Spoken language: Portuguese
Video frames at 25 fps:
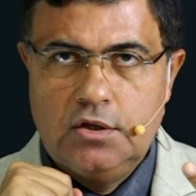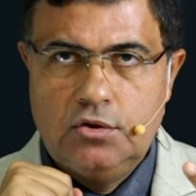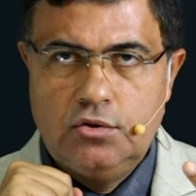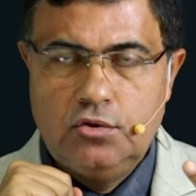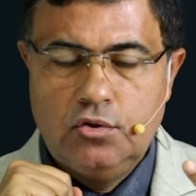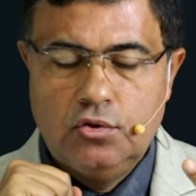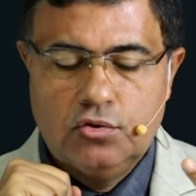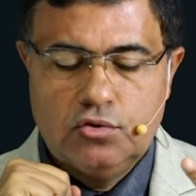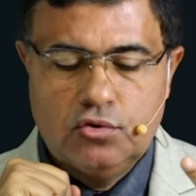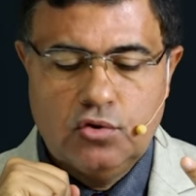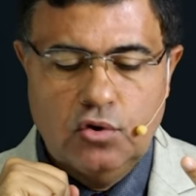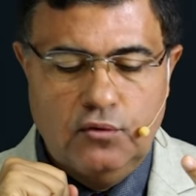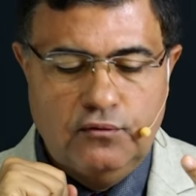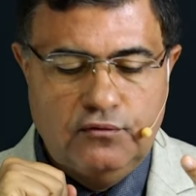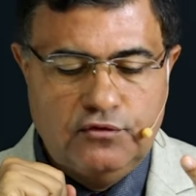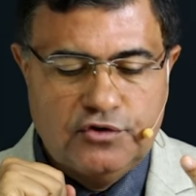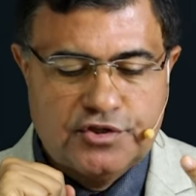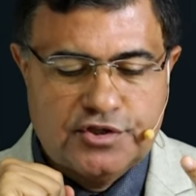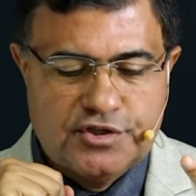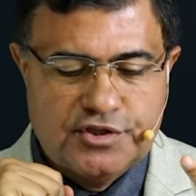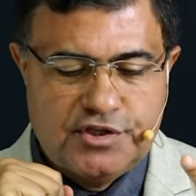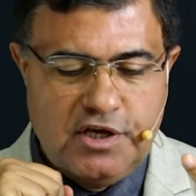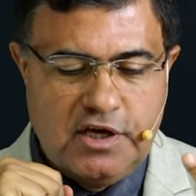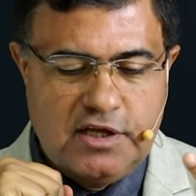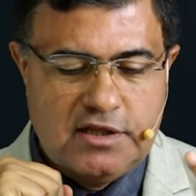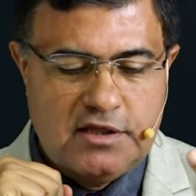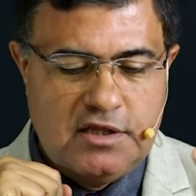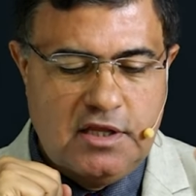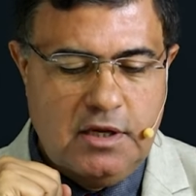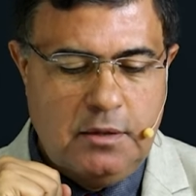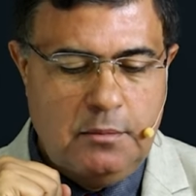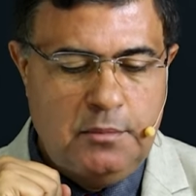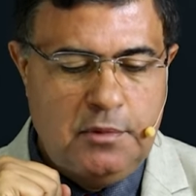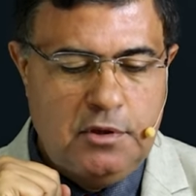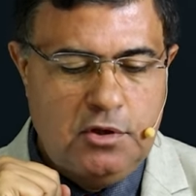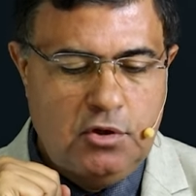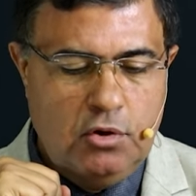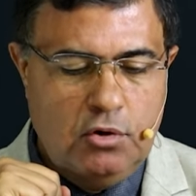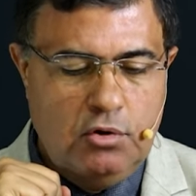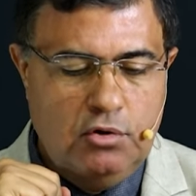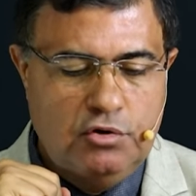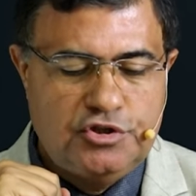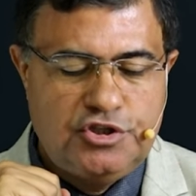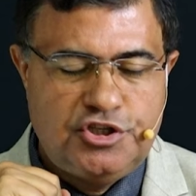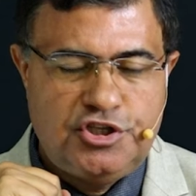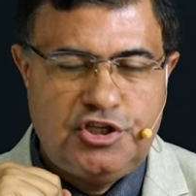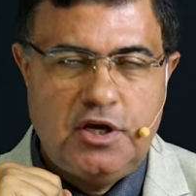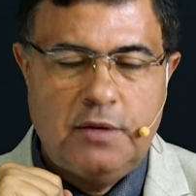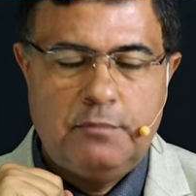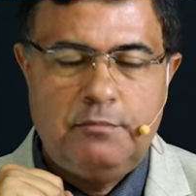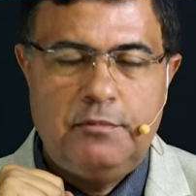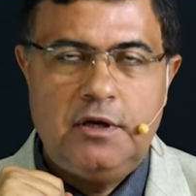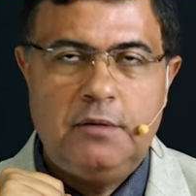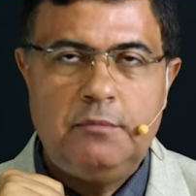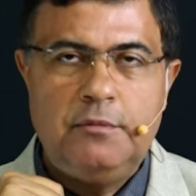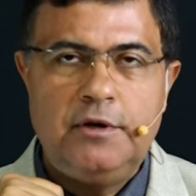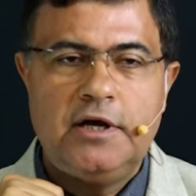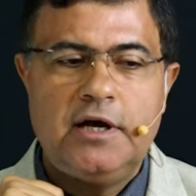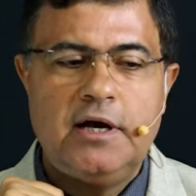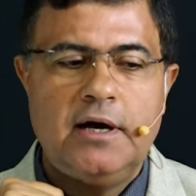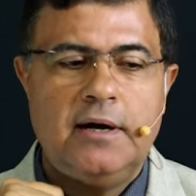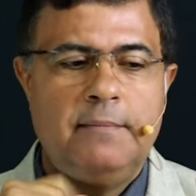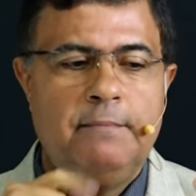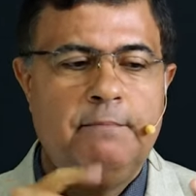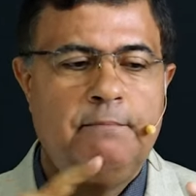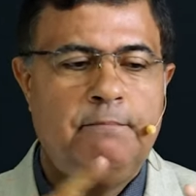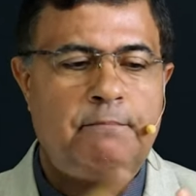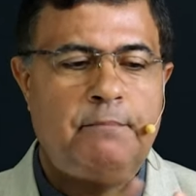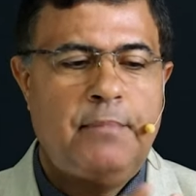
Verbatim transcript: Notou você a terminologia bíblica?